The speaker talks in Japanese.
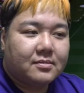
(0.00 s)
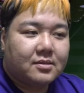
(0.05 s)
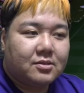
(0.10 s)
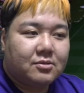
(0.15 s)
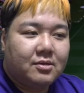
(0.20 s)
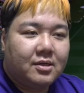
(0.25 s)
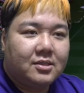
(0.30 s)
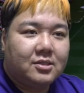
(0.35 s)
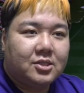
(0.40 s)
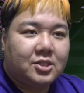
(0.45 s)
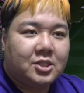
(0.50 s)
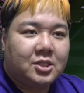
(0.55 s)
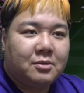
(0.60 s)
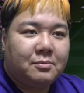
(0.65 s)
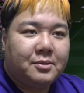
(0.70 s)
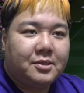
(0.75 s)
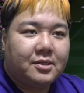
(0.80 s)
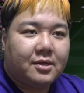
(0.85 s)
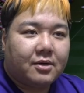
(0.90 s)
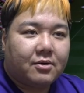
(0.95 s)
とりあえず
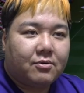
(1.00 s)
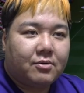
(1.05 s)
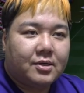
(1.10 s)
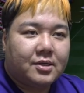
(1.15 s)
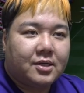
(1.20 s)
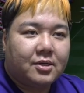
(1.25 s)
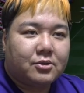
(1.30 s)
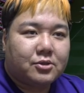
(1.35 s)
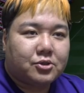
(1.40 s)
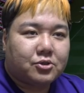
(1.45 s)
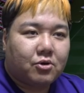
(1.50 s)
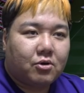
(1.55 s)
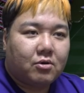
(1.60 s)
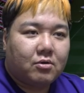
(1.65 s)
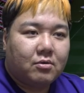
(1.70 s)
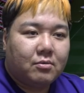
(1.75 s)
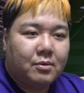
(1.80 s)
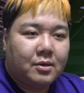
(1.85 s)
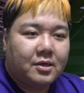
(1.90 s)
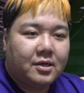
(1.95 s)
CB でこれいけるでしょ。
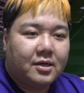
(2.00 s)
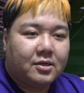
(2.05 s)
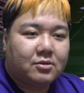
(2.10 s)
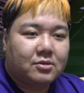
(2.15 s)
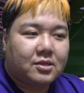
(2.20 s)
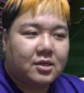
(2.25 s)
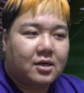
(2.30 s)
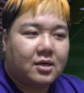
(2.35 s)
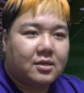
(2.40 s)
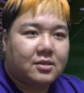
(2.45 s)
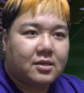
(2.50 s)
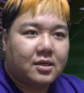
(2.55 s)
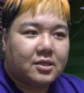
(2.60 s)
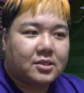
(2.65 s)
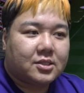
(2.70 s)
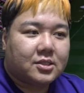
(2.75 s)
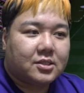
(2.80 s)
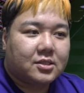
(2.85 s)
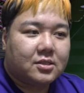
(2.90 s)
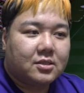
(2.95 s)
まあレート下がんない
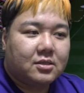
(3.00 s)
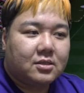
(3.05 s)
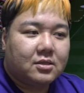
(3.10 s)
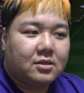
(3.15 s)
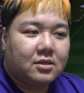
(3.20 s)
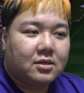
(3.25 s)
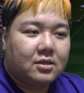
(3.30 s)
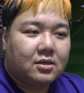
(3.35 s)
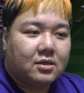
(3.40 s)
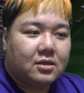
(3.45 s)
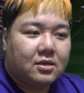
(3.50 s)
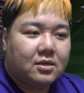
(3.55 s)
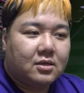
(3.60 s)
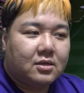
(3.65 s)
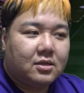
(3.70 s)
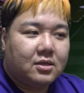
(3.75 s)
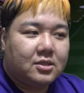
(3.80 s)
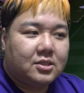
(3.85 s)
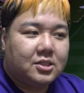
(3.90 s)
し。で、